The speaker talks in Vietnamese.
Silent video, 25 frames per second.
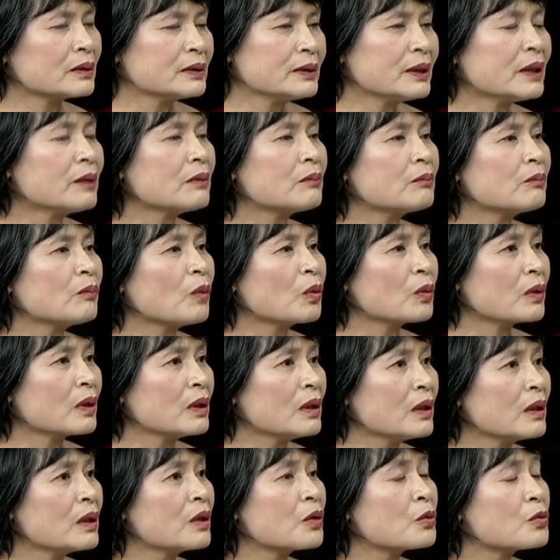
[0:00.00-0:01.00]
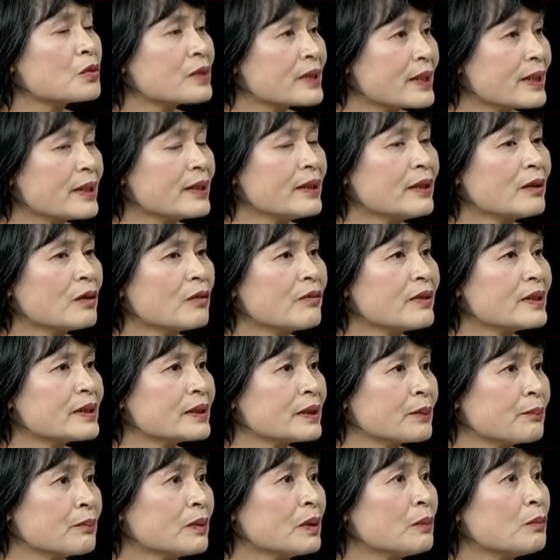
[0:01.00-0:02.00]
chất bột đường glucid ấy nó phải
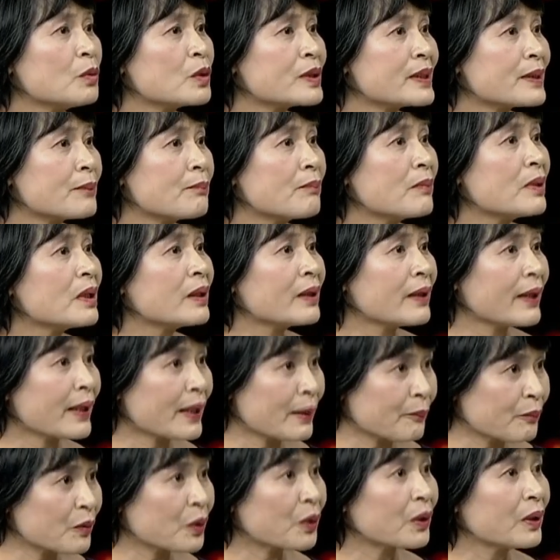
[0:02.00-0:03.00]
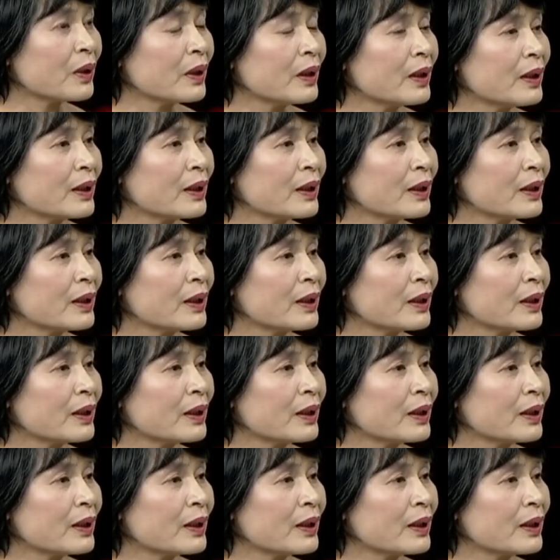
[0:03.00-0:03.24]
chiếm 110 gram rồi.